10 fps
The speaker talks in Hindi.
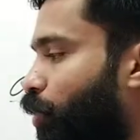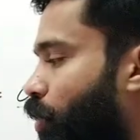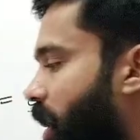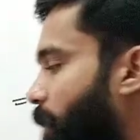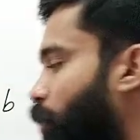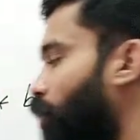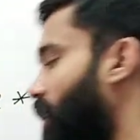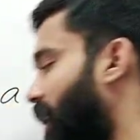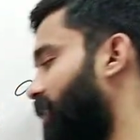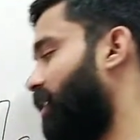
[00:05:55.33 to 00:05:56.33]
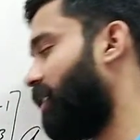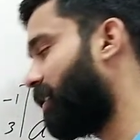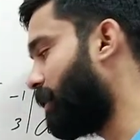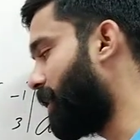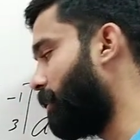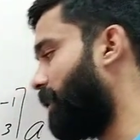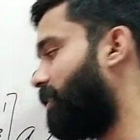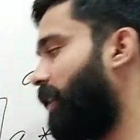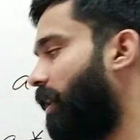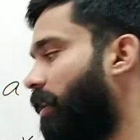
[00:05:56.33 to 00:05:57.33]
तो आपको यहाँ से किसका मान मिल
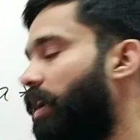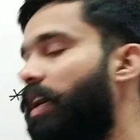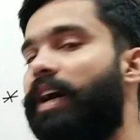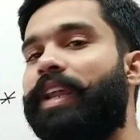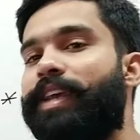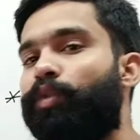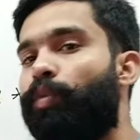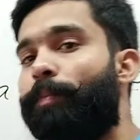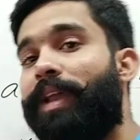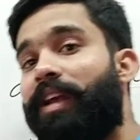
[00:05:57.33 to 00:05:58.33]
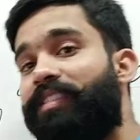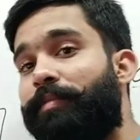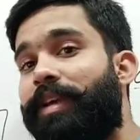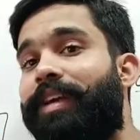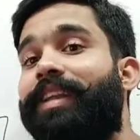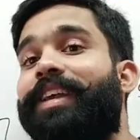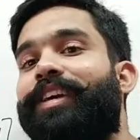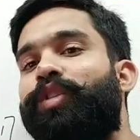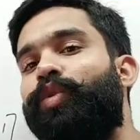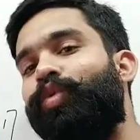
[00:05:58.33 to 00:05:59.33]
जाएगा अरे एक तो पहला समीकरण एक
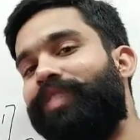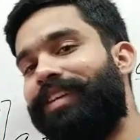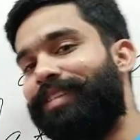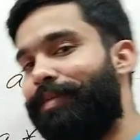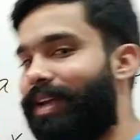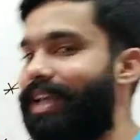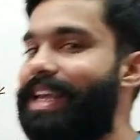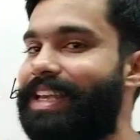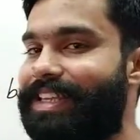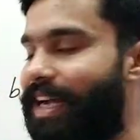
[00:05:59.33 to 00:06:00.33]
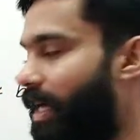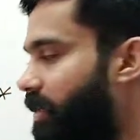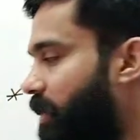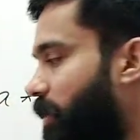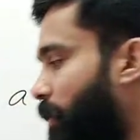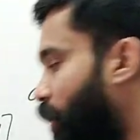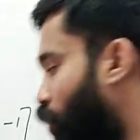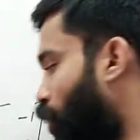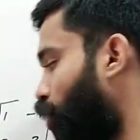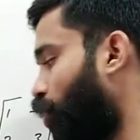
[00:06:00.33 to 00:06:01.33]
दूसरा समीकरण यहाँ से जब
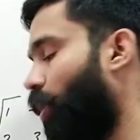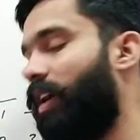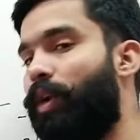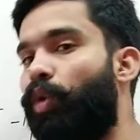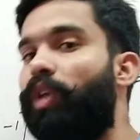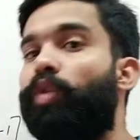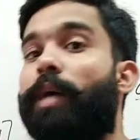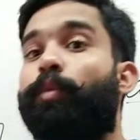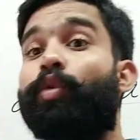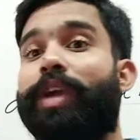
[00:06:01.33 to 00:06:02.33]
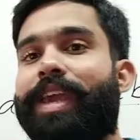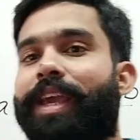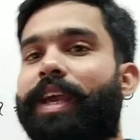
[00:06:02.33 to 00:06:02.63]
इनको सोल्व करोगे तो आपको ए